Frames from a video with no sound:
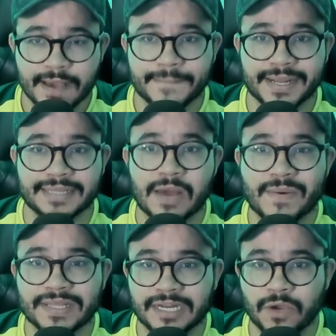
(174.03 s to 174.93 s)
para dar
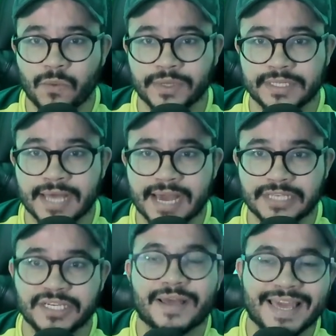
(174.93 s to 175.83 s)
uma
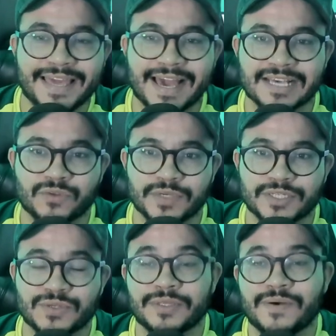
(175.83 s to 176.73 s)
tranquilidade. E caso
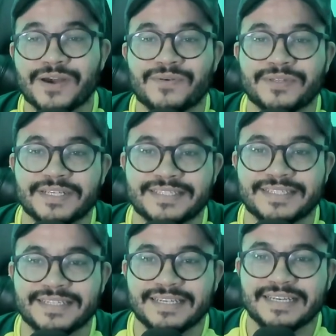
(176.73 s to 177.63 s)
isso não
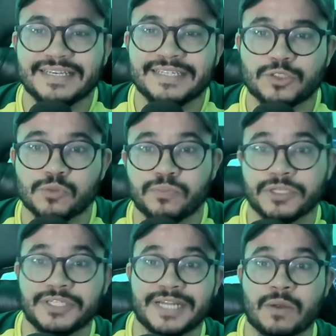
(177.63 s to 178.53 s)
acontecer, isso
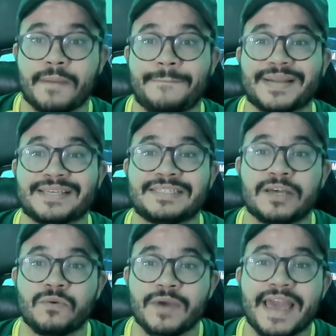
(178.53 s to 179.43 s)
pode gerar uma
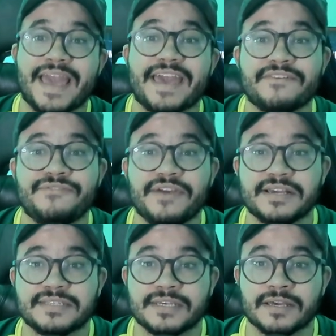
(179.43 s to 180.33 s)
pressão
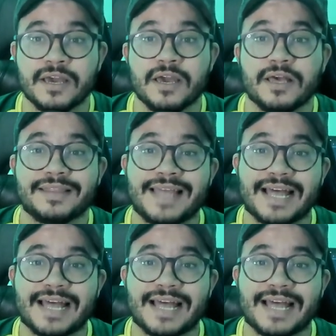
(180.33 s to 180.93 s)
reversa da